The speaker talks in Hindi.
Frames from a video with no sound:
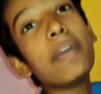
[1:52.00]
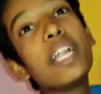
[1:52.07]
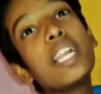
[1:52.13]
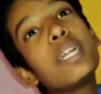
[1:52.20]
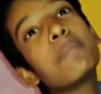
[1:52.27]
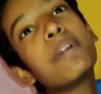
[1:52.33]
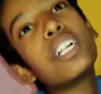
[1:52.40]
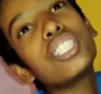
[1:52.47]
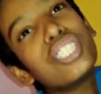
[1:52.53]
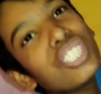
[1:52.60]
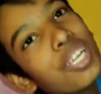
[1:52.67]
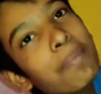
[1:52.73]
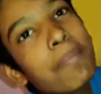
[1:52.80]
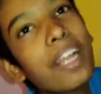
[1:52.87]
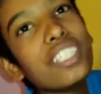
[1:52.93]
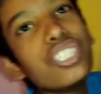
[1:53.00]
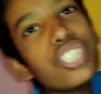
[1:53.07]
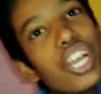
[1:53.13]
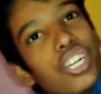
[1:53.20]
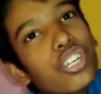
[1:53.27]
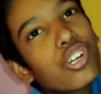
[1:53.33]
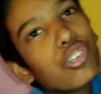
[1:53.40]
मेरी मर्जी मैं
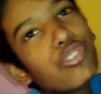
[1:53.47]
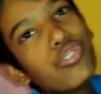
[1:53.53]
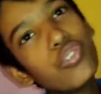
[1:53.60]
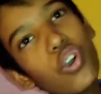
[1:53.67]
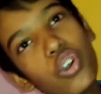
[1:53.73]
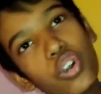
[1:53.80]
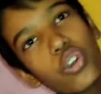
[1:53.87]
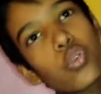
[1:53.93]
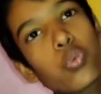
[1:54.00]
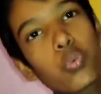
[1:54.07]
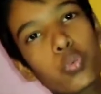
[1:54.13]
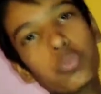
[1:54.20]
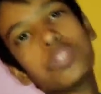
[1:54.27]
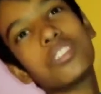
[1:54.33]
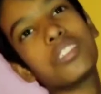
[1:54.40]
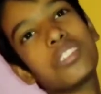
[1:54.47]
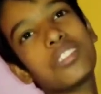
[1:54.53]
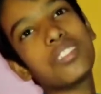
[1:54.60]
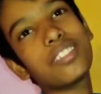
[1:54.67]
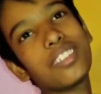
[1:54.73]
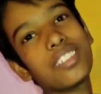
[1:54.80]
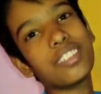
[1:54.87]
ये करूँ वो करूँ इसमें
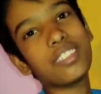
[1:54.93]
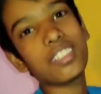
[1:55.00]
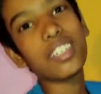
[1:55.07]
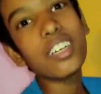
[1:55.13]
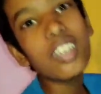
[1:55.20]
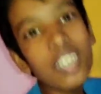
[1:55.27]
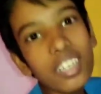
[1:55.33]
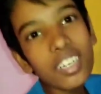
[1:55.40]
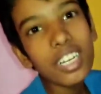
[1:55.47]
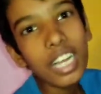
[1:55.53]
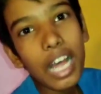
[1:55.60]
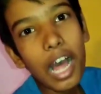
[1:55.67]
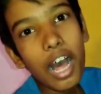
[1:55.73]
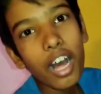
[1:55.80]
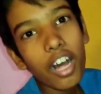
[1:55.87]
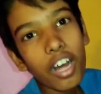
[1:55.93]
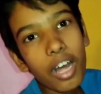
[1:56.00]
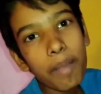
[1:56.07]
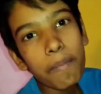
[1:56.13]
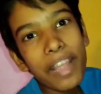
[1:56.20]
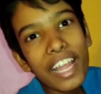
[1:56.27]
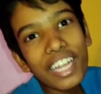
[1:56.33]
देखो
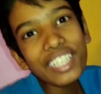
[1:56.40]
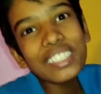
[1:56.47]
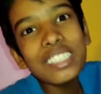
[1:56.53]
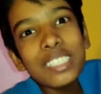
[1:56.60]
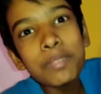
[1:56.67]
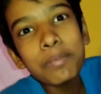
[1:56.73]
मेरी